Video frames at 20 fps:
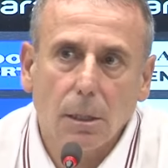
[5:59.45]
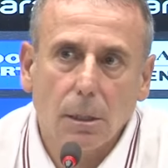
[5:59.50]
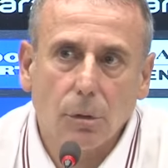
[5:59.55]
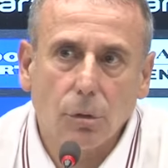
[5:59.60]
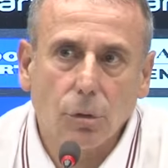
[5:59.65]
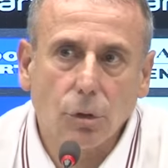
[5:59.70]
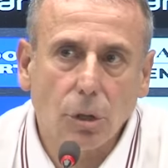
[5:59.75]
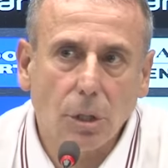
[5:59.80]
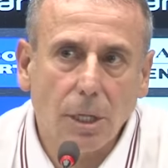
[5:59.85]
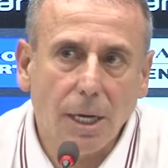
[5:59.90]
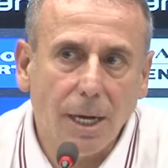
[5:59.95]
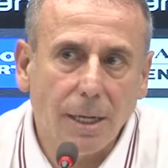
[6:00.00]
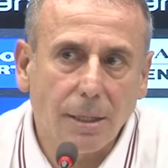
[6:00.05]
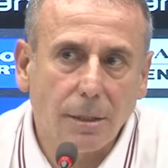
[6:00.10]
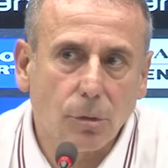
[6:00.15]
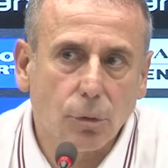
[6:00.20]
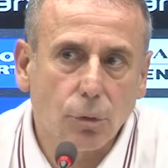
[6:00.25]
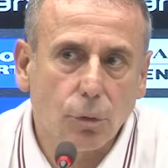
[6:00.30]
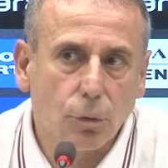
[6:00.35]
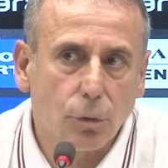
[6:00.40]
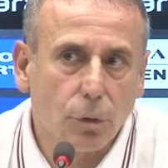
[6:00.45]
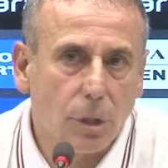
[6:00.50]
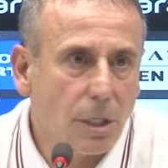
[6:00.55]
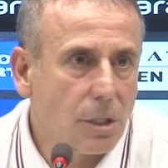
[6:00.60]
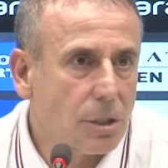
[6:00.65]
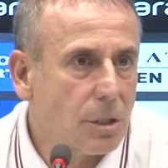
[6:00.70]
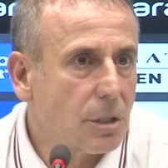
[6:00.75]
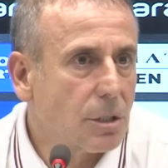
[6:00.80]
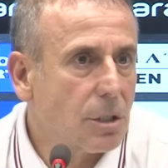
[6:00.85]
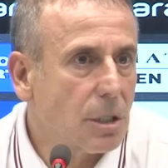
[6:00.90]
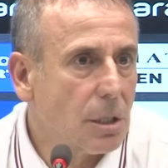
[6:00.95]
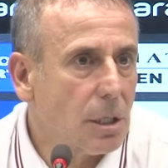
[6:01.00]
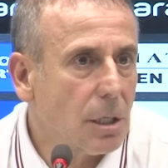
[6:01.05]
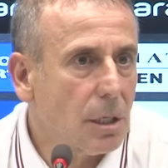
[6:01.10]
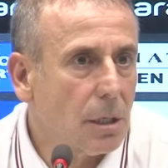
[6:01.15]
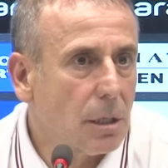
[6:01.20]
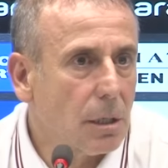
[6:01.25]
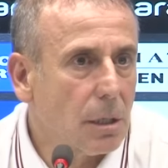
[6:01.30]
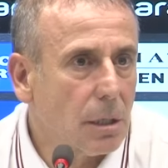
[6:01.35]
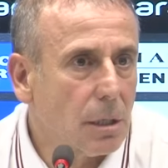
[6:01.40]
Onun için her tur geçtikçe
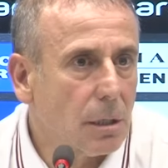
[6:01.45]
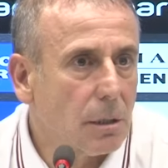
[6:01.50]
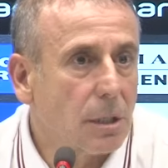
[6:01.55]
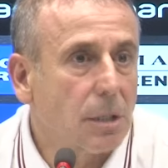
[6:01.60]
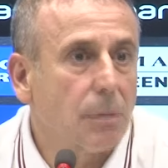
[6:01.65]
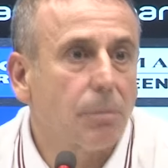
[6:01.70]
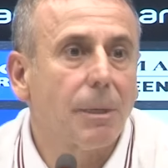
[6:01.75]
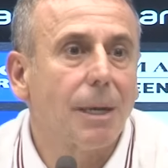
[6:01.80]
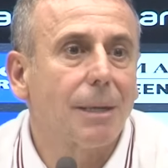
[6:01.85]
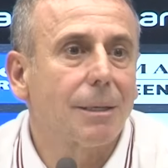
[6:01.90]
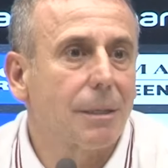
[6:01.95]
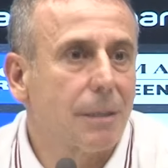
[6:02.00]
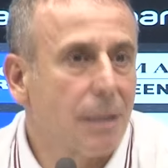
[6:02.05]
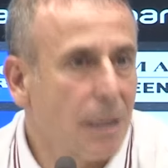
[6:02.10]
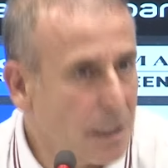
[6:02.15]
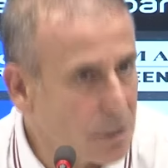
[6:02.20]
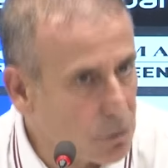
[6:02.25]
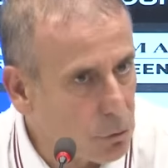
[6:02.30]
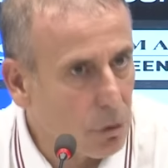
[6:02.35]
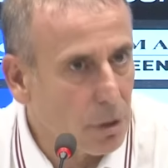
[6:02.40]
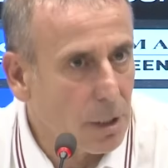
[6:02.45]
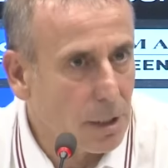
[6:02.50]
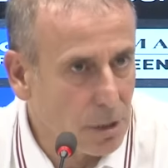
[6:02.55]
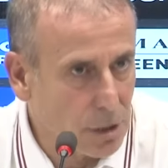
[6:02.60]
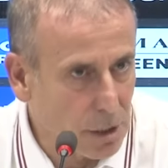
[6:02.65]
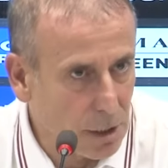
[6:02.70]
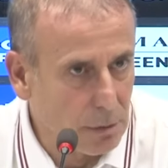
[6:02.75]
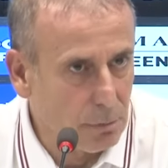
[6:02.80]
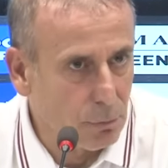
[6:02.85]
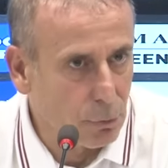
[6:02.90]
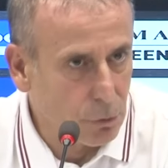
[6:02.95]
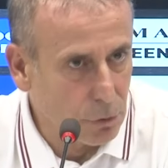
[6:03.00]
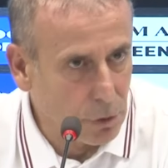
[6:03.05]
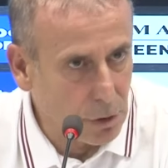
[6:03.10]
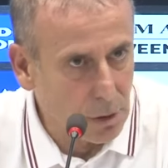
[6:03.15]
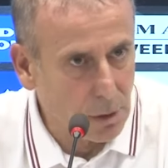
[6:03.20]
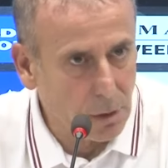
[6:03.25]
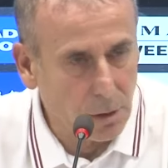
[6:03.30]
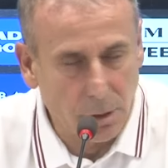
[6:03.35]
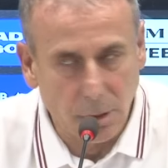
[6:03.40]
de e, rakipler de daha zorlaşacak. Bunu
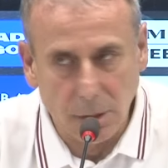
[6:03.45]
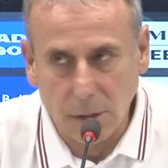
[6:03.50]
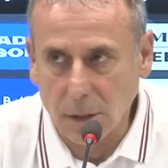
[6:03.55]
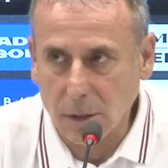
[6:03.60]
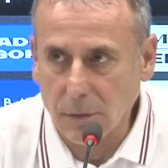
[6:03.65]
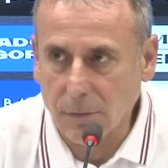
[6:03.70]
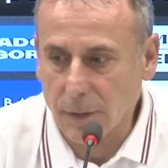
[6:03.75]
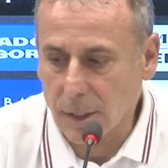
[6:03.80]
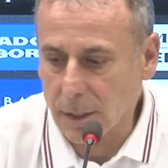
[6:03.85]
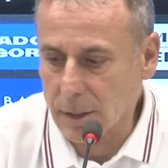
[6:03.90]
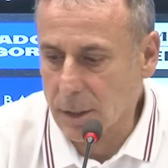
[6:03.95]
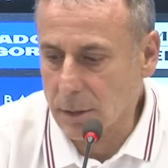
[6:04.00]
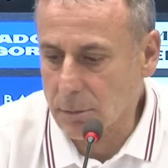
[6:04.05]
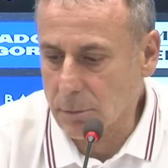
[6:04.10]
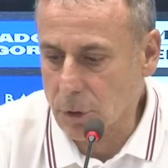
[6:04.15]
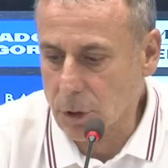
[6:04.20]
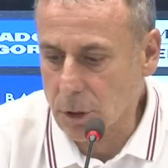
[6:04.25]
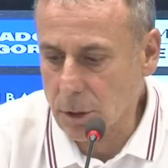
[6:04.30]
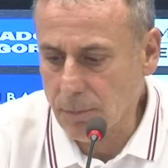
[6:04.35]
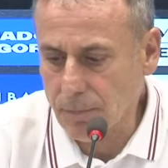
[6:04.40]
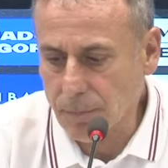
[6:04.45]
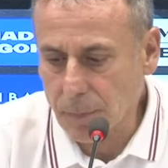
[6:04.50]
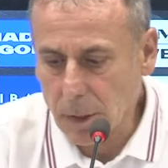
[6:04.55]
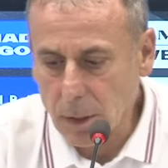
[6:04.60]
da e, ifade etmiştim.